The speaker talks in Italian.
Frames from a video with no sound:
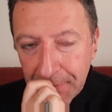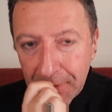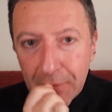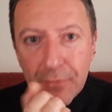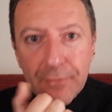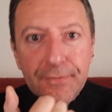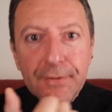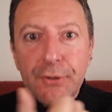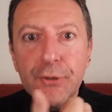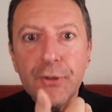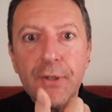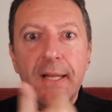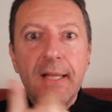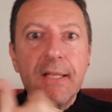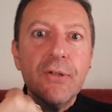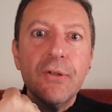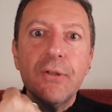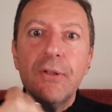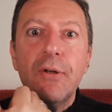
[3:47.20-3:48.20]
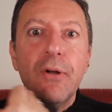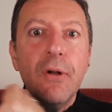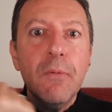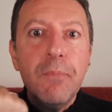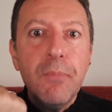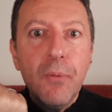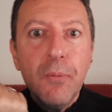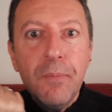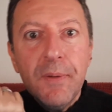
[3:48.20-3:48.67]
l'ufficio relazioni con
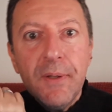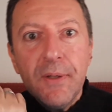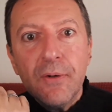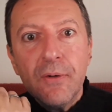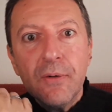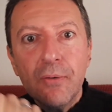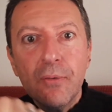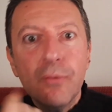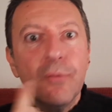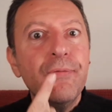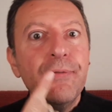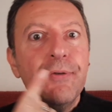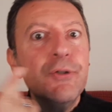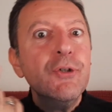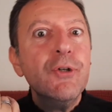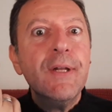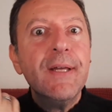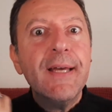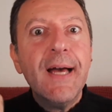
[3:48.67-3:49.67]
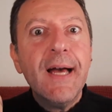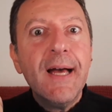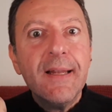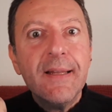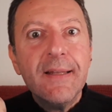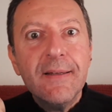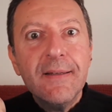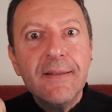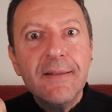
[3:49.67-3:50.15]
il pubblico, l'ufficio
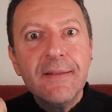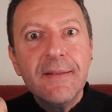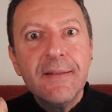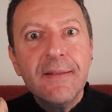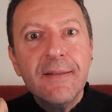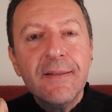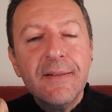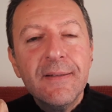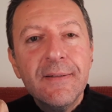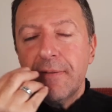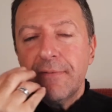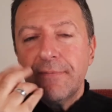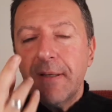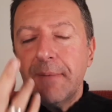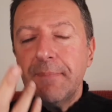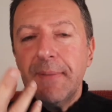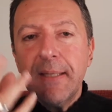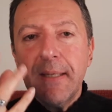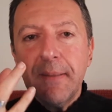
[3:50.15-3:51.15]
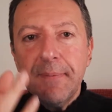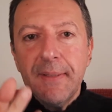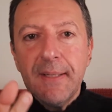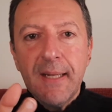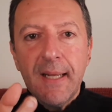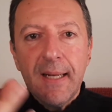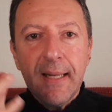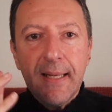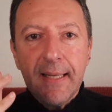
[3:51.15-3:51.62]
legale. Fammi
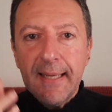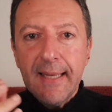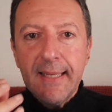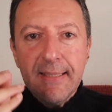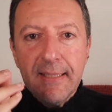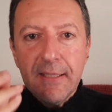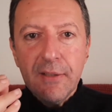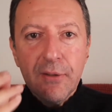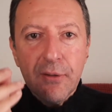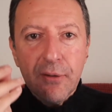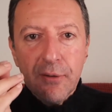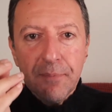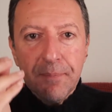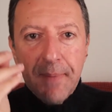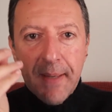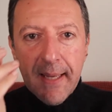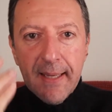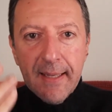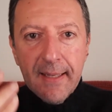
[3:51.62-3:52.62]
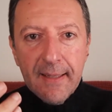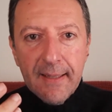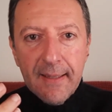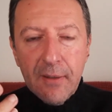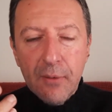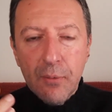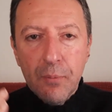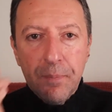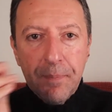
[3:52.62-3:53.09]
capire, alla Casicore Bank
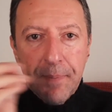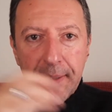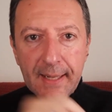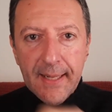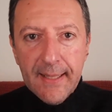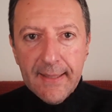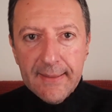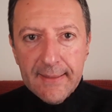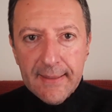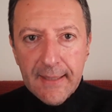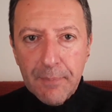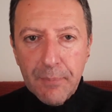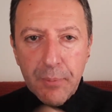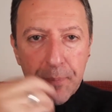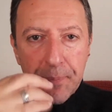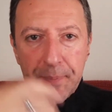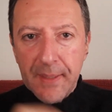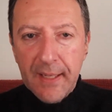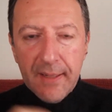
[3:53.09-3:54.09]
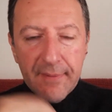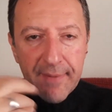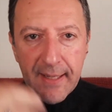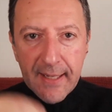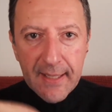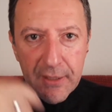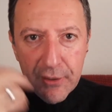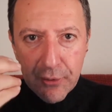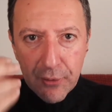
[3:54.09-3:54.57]
un parente può
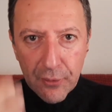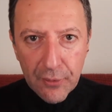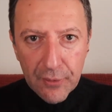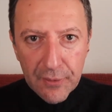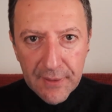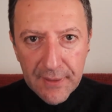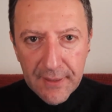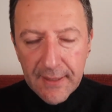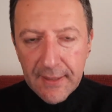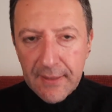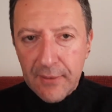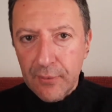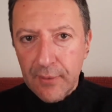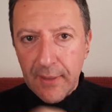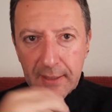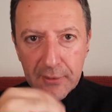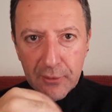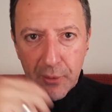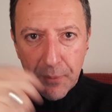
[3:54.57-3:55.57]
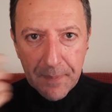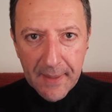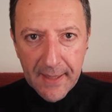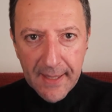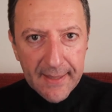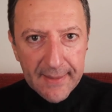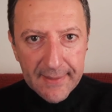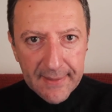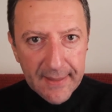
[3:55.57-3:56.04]
prelevare i soldi di un altro
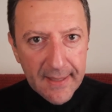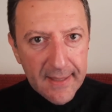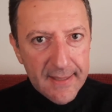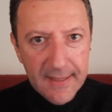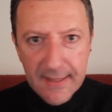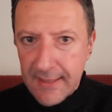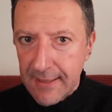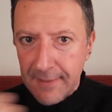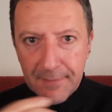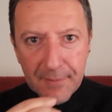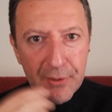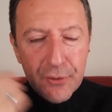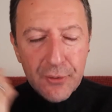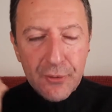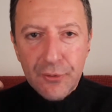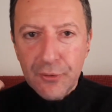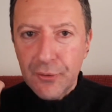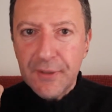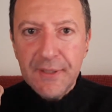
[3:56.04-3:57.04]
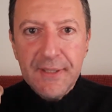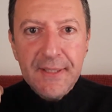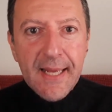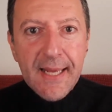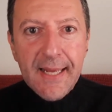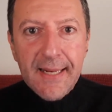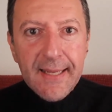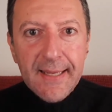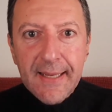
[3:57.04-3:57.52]
parente senza bisogno di
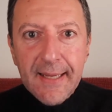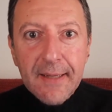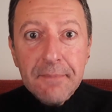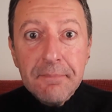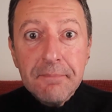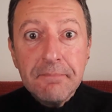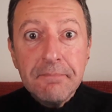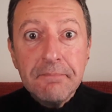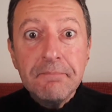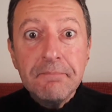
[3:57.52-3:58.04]
delega?